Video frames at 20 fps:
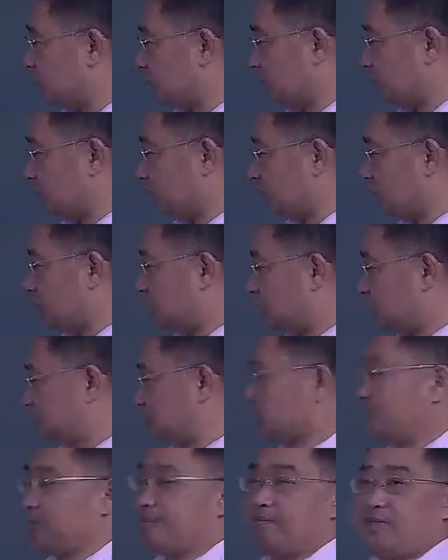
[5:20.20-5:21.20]
十四，大家
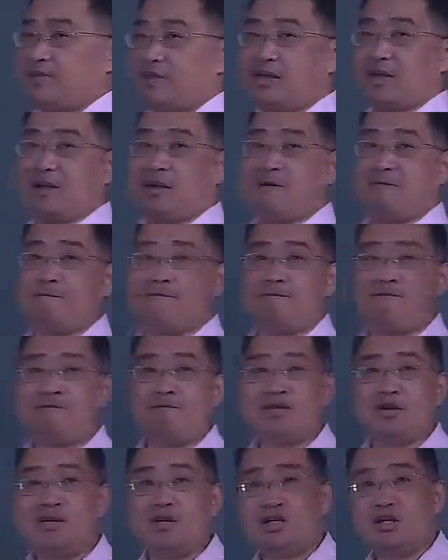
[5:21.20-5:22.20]
看，也就是
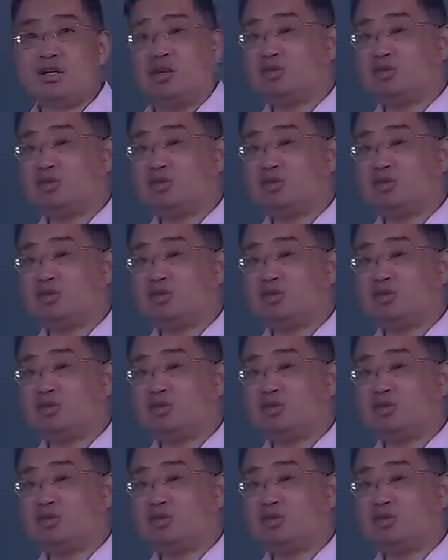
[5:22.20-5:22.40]
说